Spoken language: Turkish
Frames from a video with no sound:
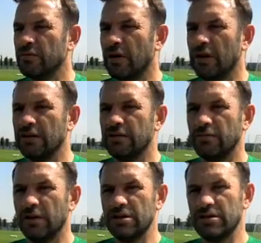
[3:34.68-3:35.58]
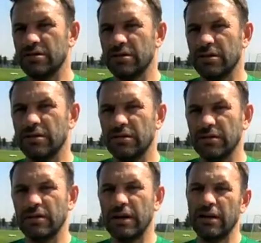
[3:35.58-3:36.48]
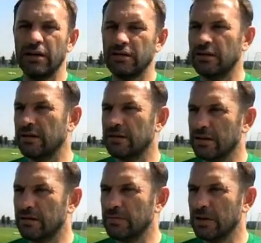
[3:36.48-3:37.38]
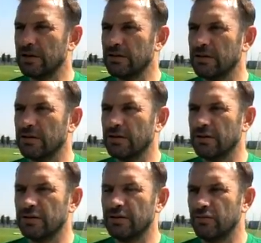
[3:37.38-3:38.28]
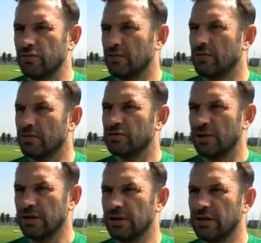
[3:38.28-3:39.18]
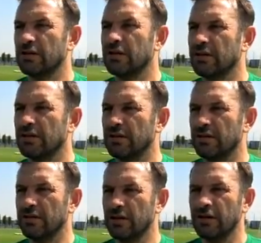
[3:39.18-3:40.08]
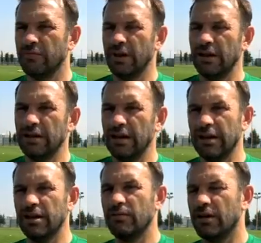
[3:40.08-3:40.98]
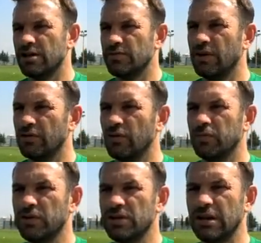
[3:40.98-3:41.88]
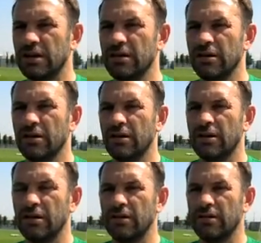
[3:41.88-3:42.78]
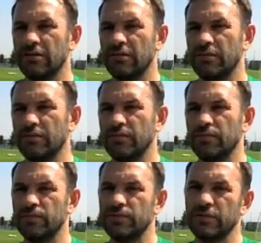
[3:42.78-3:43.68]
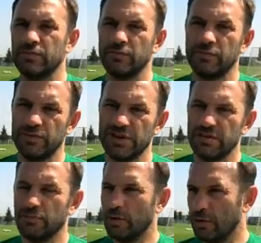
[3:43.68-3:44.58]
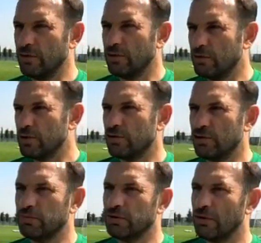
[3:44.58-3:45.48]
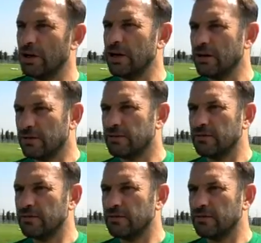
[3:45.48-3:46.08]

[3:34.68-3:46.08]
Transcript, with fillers: e, 6 maç e, yani alttaki takımların e, durumu şu anda e, belli yani kim kaç puan toplayacak. E, şimdi bizim bulunduğumuz grup da oraya